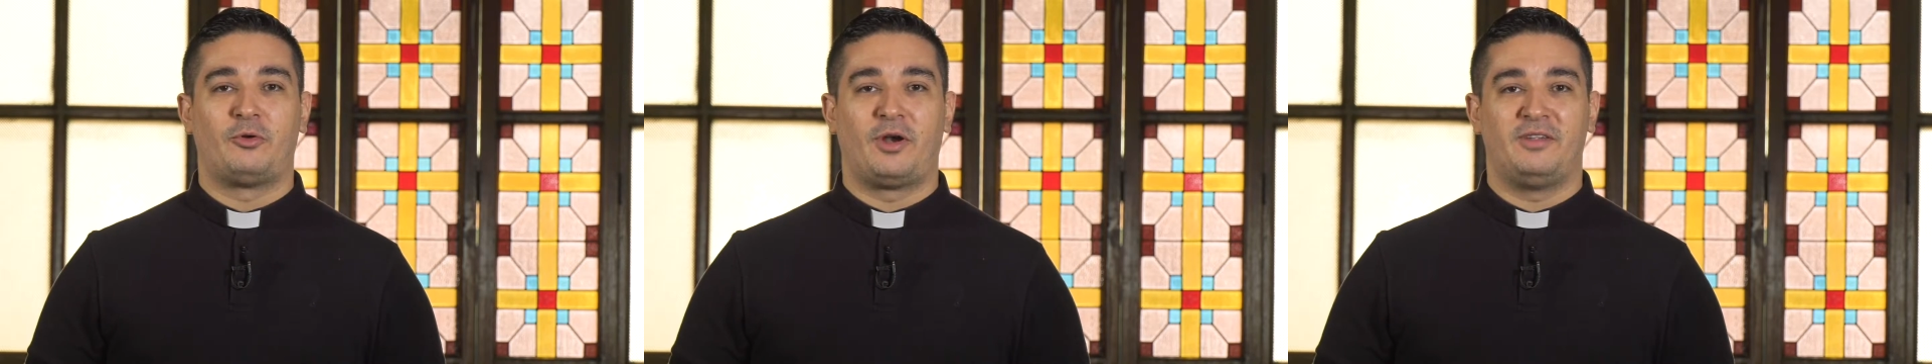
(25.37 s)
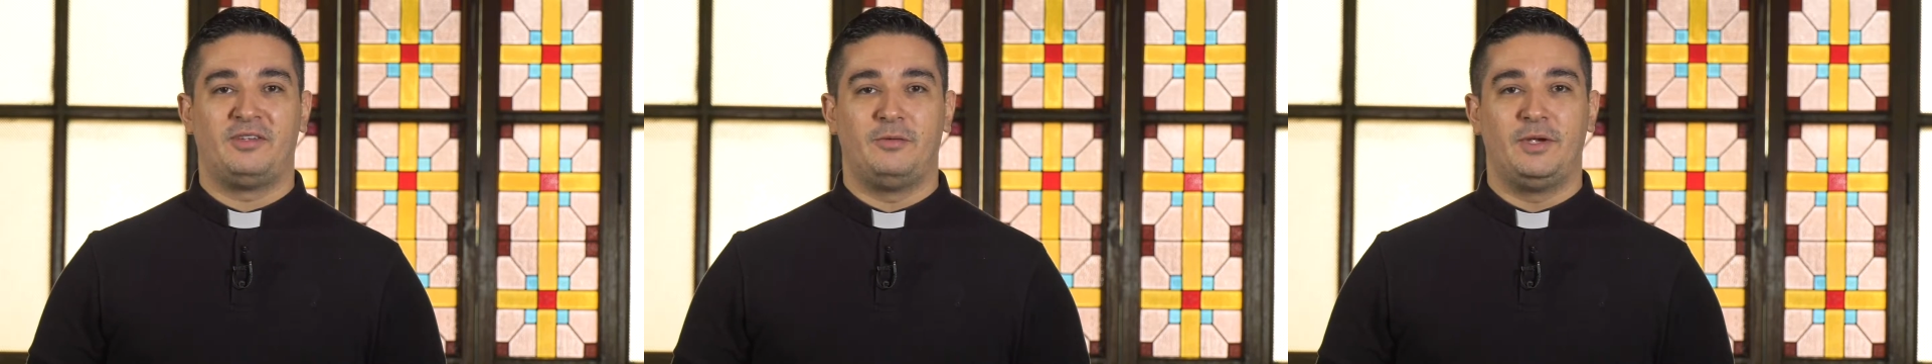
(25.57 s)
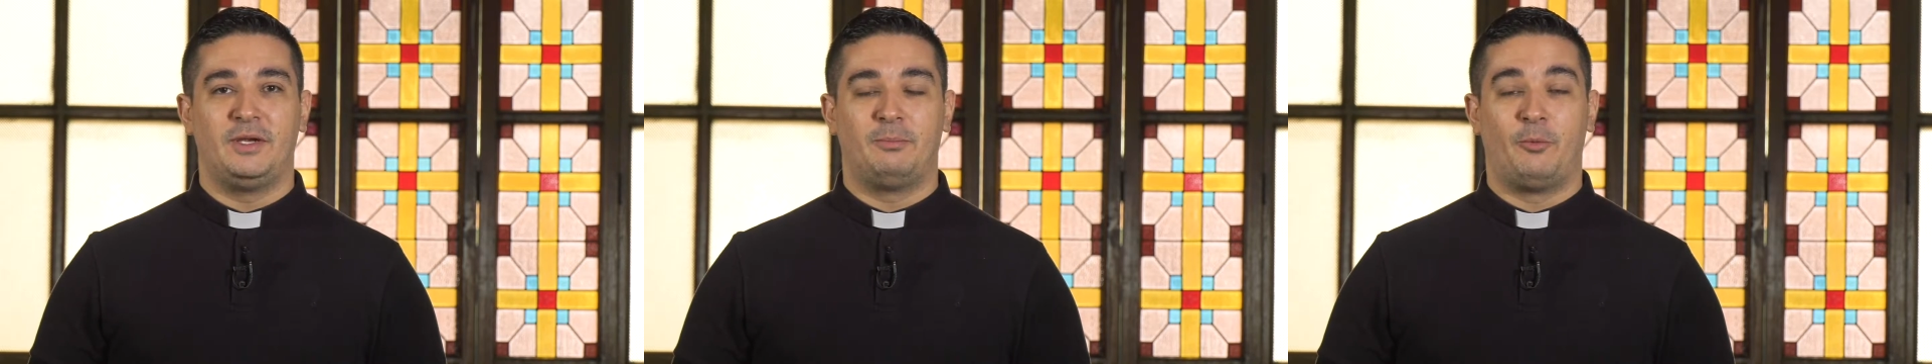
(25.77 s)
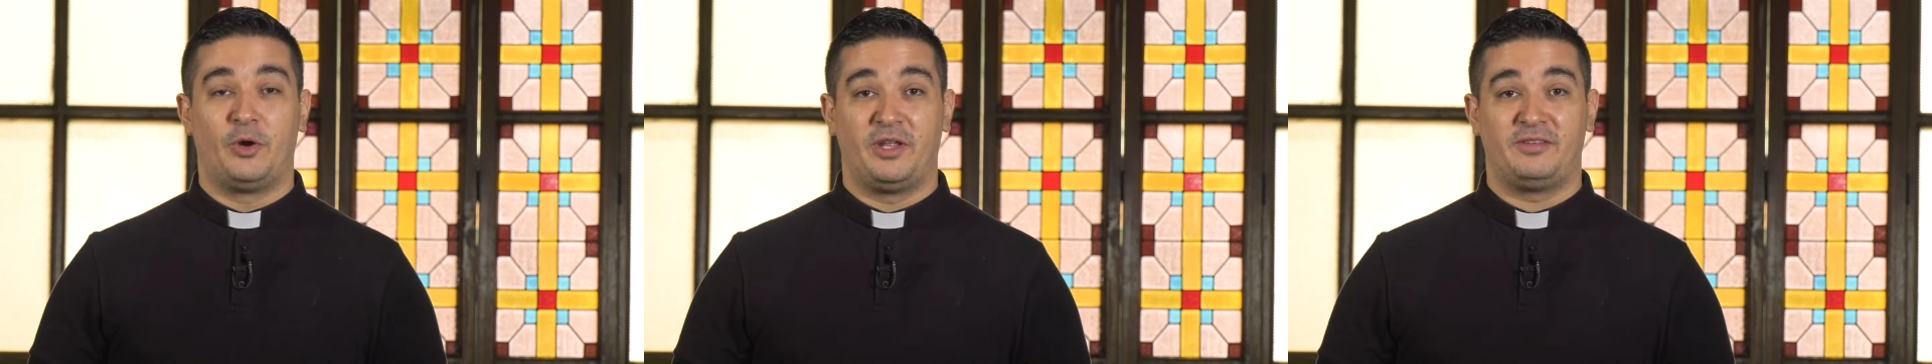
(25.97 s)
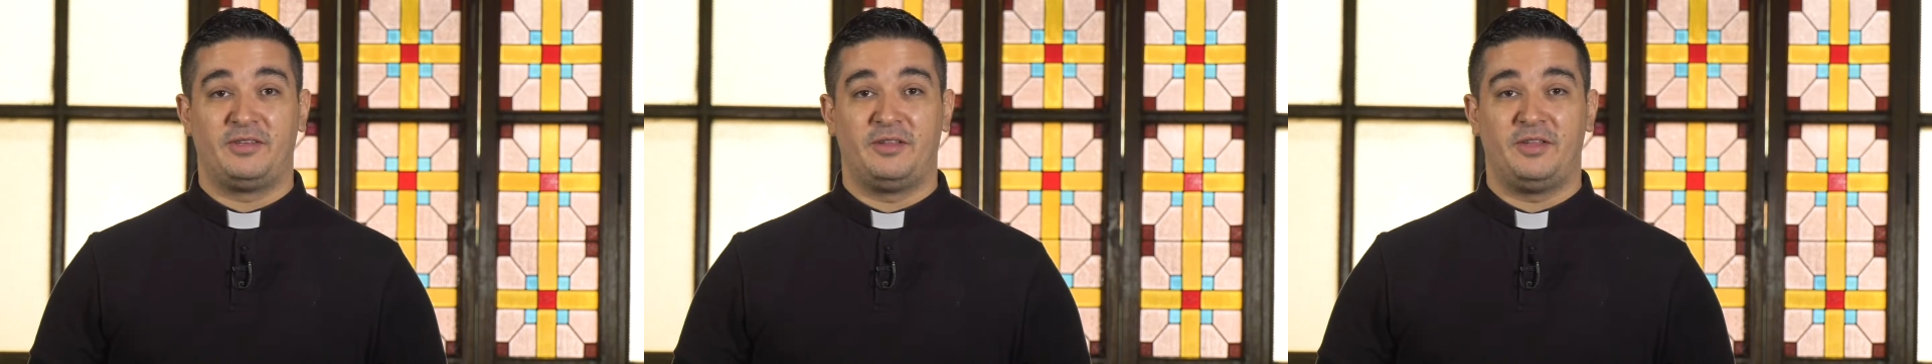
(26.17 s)
recibir por
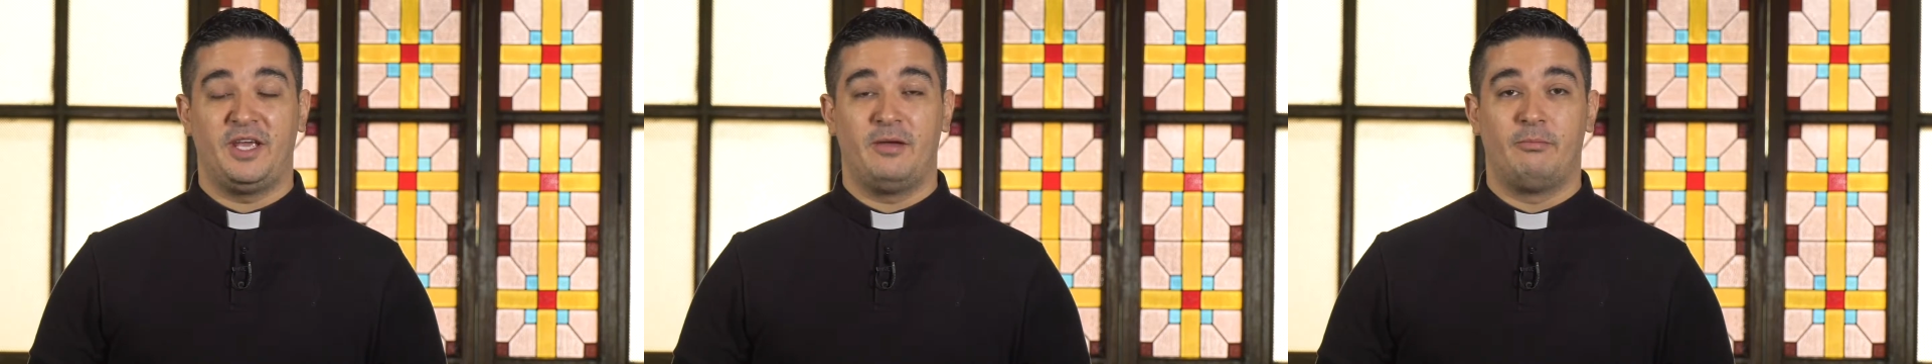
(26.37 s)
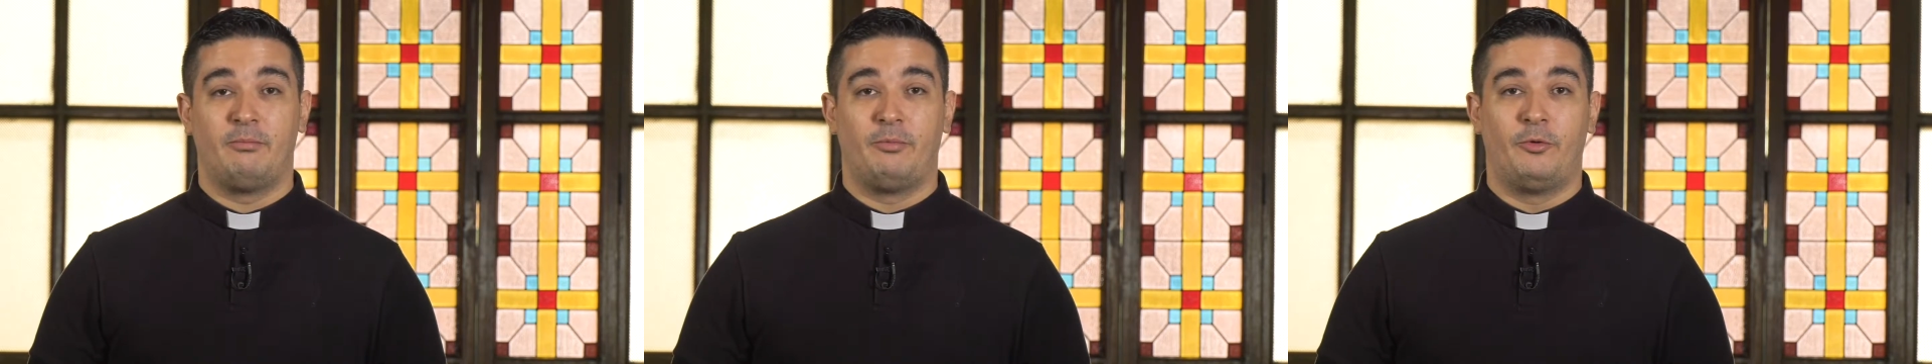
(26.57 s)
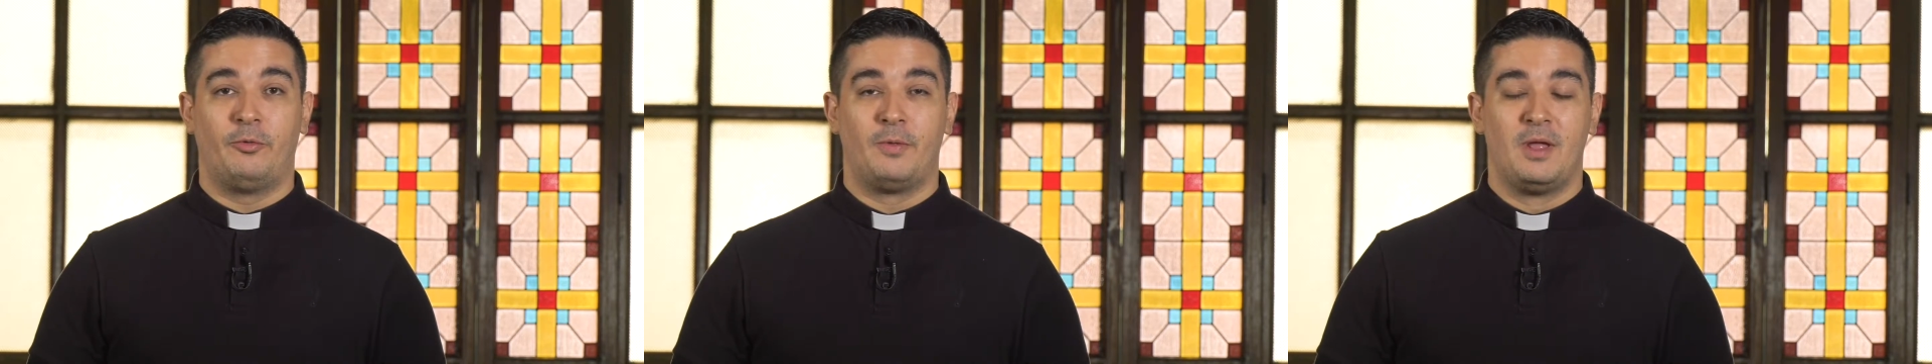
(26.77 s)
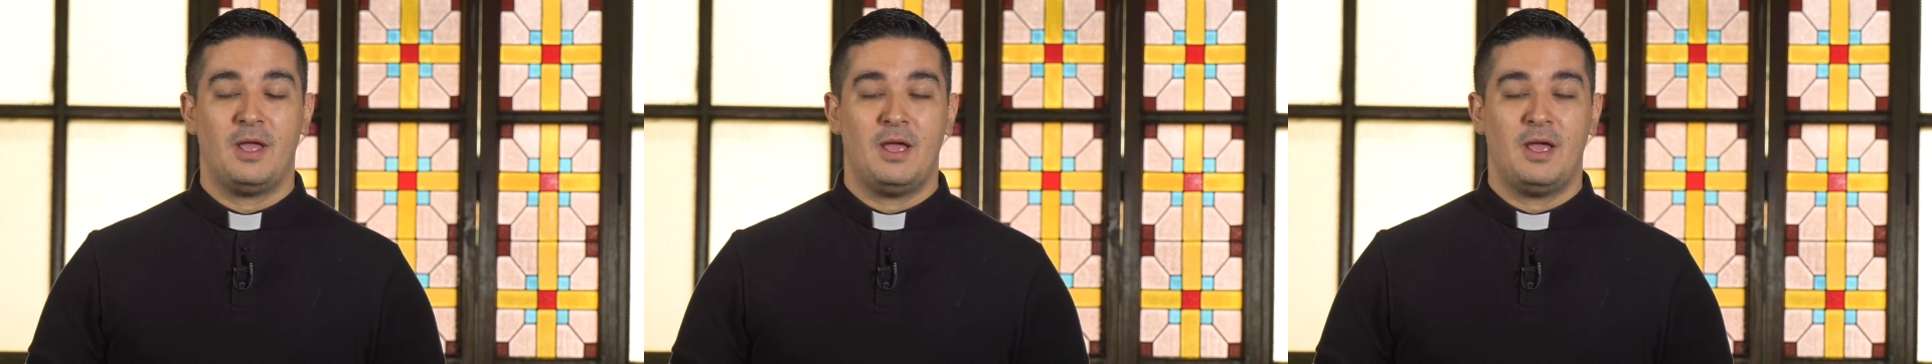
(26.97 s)
este tiempo.